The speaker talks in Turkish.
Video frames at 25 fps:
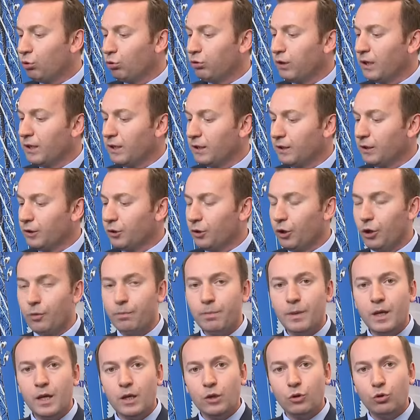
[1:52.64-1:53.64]

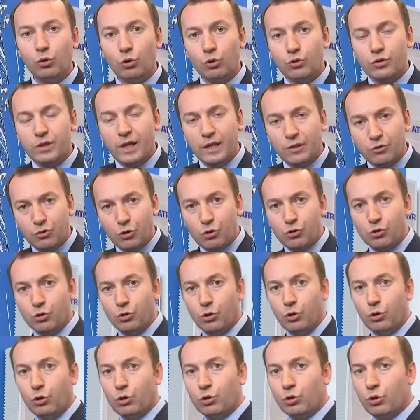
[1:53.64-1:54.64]
kullanılıyor. Yüksek
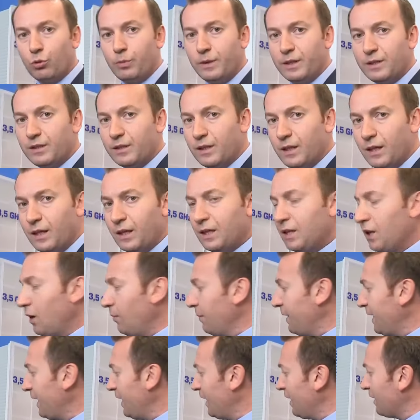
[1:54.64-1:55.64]
çözünürlüklü bir e,
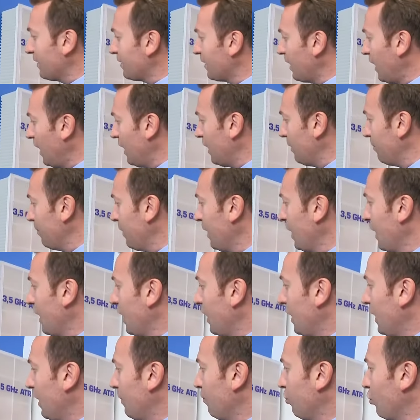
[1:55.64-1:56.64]
kameraya sahip.
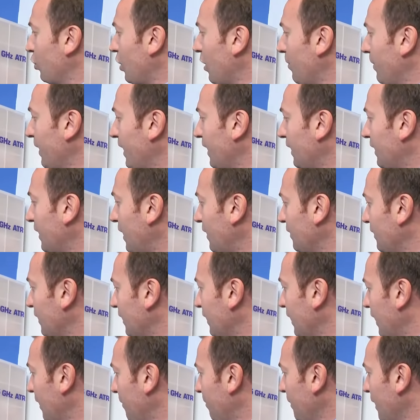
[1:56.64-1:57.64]
E, bu
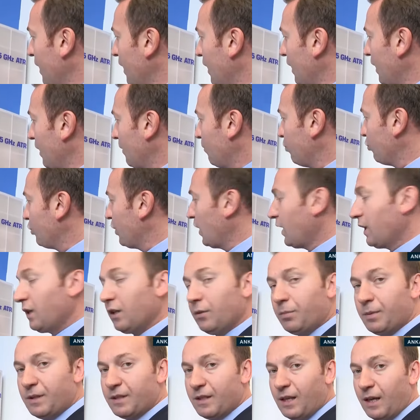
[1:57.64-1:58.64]
kameradan yine e, bu
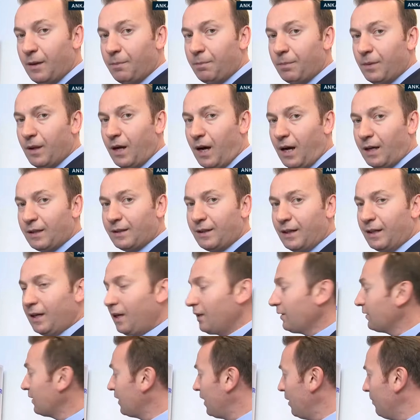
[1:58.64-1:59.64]
yayını bize
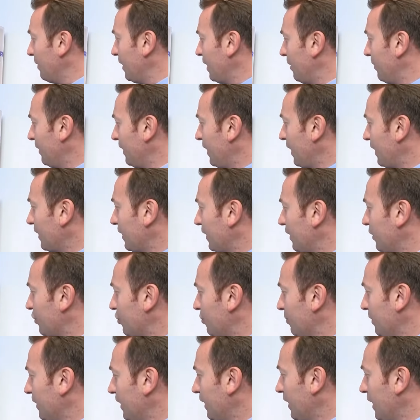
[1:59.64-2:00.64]
aktaran kameraman
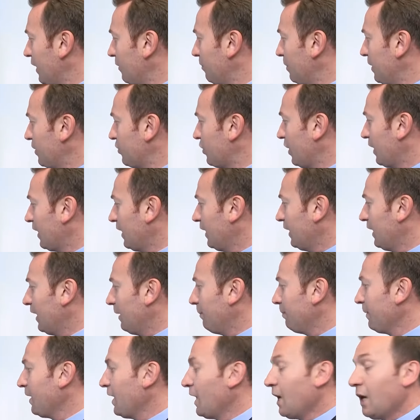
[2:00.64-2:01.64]
arkadaşımı da net bir
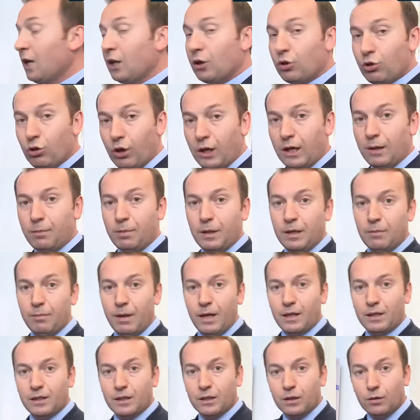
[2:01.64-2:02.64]
şekilde
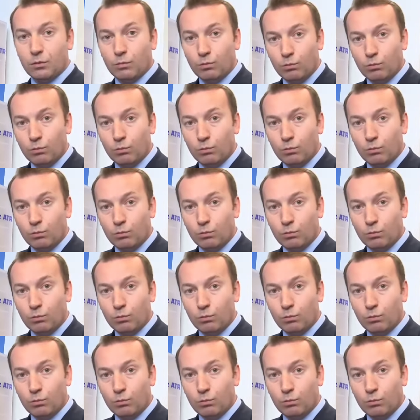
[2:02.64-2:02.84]
görebilmek